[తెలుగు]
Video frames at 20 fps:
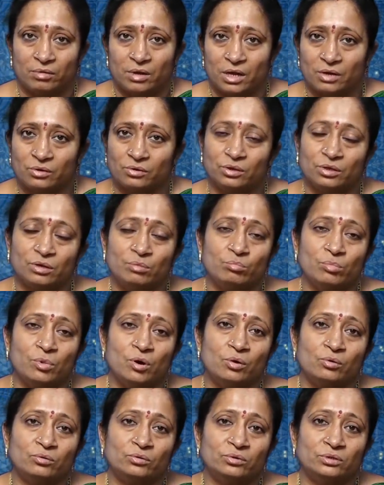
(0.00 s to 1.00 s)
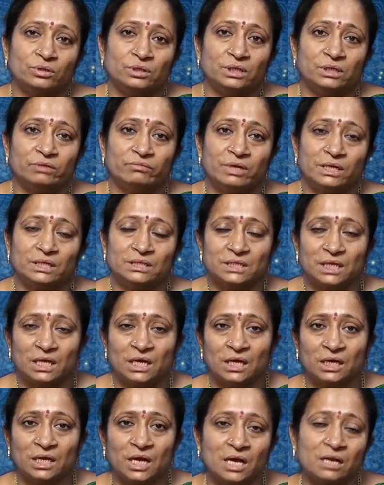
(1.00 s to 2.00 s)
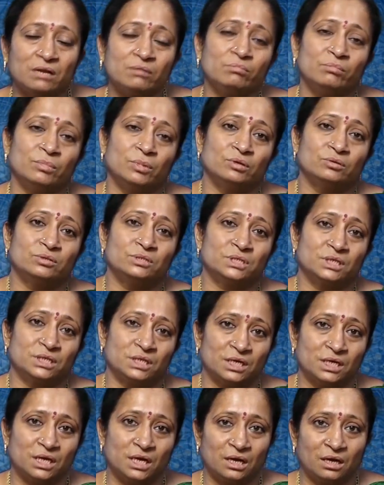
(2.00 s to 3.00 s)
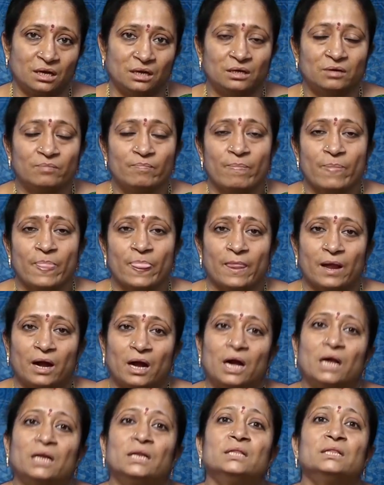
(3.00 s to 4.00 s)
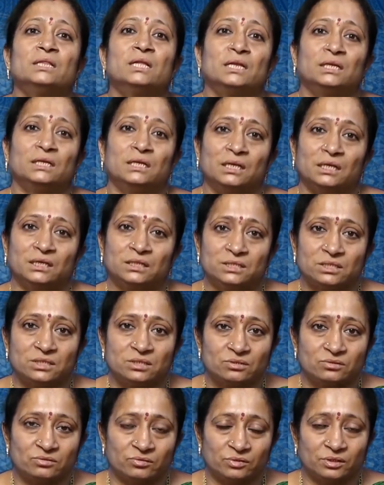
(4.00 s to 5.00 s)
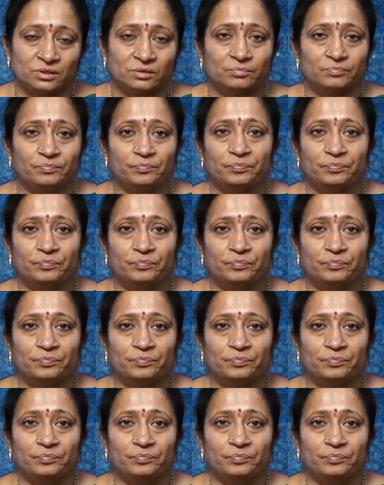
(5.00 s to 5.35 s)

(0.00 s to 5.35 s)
ఆరోగ్యం బాగుంటుంది వారి సహకారం చక్కగా ఆనందాన్ని కలగజేస్తుంది